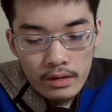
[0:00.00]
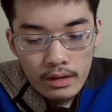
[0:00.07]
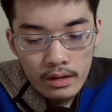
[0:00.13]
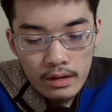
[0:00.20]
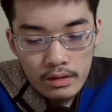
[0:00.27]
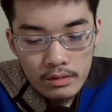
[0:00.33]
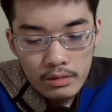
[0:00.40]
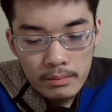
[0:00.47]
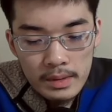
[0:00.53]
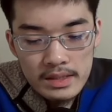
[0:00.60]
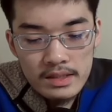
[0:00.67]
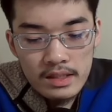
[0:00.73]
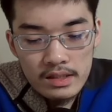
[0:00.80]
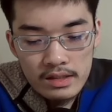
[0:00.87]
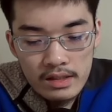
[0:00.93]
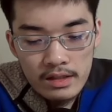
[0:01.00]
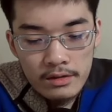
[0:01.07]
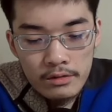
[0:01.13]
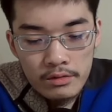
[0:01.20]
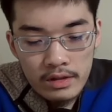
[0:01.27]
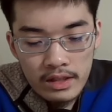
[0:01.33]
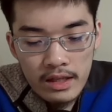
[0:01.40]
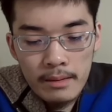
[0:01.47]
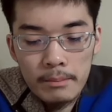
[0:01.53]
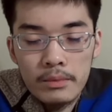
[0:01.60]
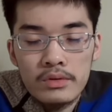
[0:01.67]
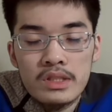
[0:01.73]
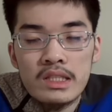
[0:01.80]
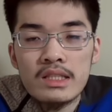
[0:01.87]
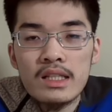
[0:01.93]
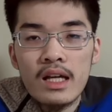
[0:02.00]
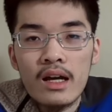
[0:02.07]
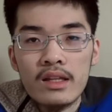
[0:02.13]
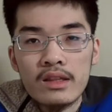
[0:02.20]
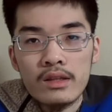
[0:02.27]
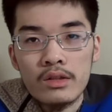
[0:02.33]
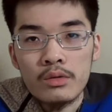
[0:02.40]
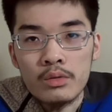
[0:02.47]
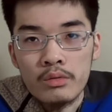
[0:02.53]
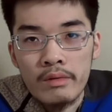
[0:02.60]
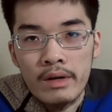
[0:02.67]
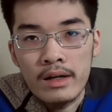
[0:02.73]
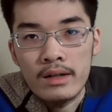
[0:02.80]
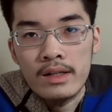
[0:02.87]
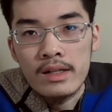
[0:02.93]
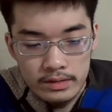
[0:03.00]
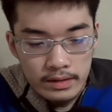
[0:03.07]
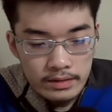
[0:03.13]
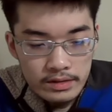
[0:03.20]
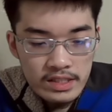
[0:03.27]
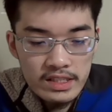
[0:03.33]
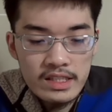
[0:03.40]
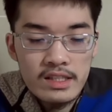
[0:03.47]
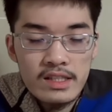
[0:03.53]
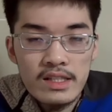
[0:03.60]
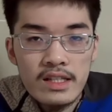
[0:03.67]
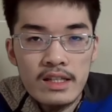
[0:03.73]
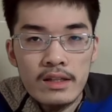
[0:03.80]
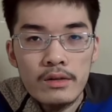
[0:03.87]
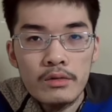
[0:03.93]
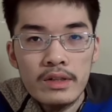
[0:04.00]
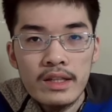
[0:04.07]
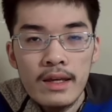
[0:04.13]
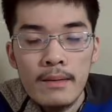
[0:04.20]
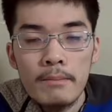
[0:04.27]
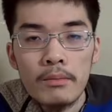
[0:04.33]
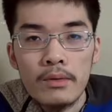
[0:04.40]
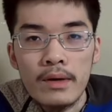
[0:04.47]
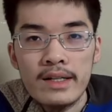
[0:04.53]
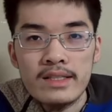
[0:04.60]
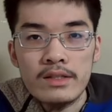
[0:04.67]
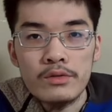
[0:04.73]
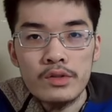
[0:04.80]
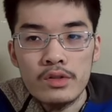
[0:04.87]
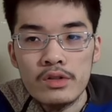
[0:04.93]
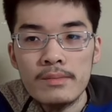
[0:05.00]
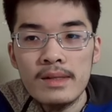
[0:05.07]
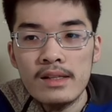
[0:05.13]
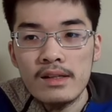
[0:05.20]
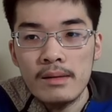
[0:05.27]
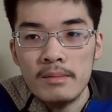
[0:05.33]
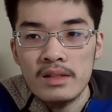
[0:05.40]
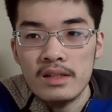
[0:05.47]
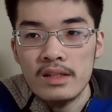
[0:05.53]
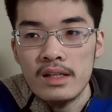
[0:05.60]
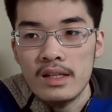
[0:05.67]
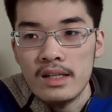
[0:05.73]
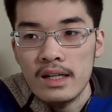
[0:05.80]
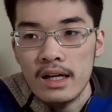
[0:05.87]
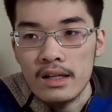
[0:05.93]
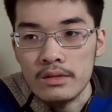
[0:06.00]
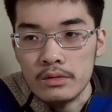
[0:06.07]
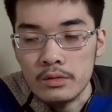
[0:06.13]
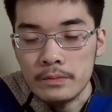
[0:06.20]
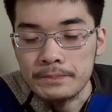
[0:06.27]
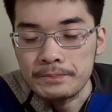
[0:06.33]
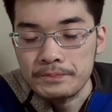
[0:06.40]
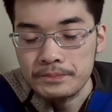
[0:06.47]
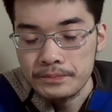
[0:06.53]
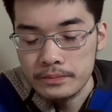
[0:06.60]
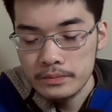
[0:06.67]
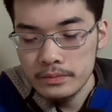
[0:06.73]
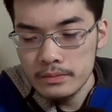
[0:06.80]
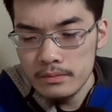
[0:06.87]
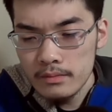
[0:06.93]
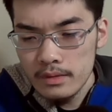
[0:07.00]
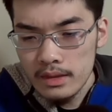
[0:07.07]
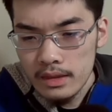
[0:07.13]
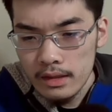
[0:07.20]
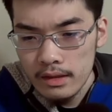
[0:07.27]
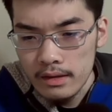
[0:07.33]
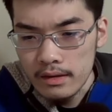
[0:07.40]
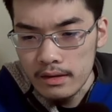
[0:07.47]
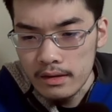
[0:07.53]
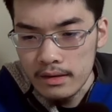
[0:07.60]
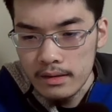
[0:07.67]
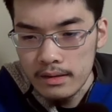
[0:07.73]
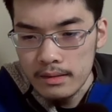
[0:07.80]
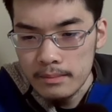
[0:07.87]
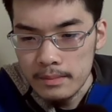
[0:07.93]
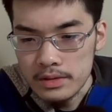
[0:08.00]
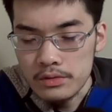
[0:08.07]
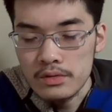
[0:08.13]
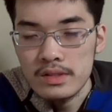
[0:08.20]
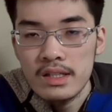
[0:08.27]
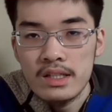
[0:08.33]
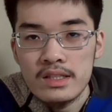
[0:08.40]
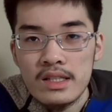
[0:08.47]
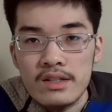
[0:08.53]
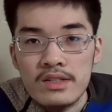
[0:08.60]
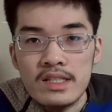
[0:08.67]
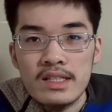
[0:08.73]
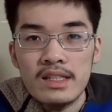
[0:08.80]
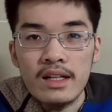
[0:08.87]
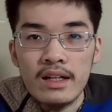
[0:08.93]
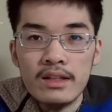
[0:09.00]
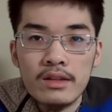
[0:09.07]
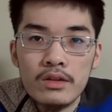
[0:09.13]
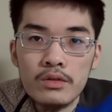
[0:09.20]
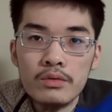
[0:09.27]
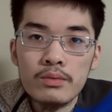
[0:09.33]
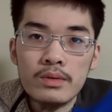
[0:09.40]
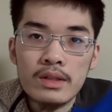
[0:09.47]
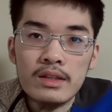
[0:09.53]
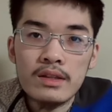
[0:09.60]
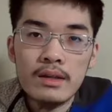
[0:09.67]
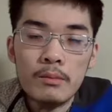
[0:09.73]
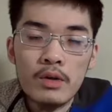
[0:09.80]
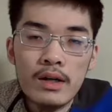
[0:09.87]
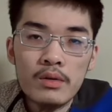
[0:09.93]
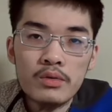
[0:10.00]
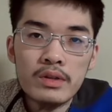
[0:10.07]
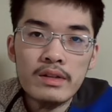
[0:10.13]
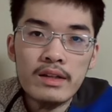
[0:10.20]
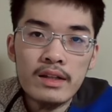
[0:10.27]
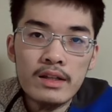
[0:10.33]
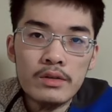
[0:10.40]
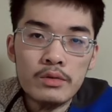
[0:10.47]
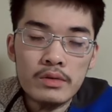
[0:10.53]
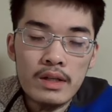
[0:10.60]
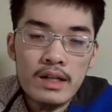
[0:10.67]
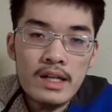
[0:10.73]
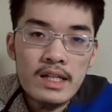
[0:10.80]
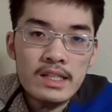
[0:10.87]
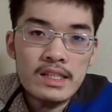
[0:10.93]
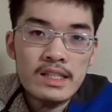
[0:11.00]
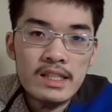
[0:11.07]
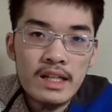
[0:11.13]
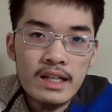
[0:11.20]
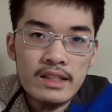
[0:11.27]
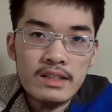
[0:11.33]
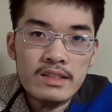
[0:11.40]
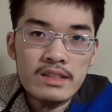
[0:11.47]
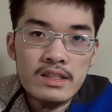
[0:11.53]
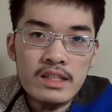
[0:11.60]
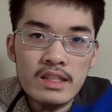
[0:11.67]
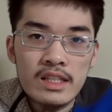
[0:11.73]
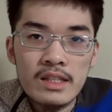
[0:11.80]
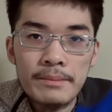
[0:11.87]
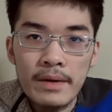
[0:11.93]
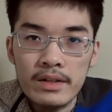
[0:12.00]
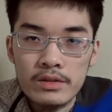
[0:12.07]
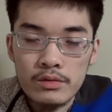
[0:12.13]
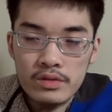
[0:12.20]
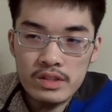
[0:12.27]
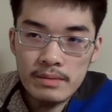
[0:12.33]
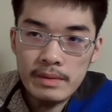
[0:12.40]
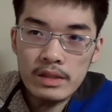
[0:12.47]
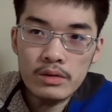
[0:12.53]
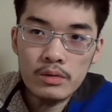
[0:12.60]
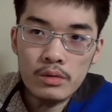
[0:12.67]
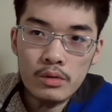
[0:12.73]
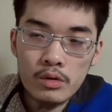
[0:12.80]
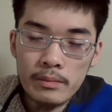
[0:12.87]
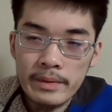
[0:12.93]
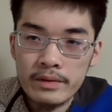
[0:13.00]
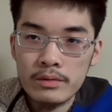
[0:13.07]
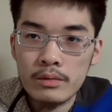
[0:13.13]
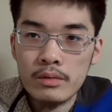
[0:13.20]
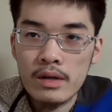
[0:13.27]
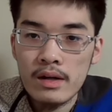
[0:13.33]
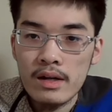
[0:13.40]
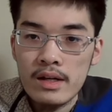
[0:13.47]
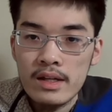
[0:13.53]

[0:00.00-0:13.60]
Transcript: あの、まずですね、これ憲法審査会っていうのは、実質的にこれ憲法改正を進めるために、あの、えー、まあ、存在している審査会っていうふうに言っても過言ではないような審査会ですし、今、その自民党、公明党が、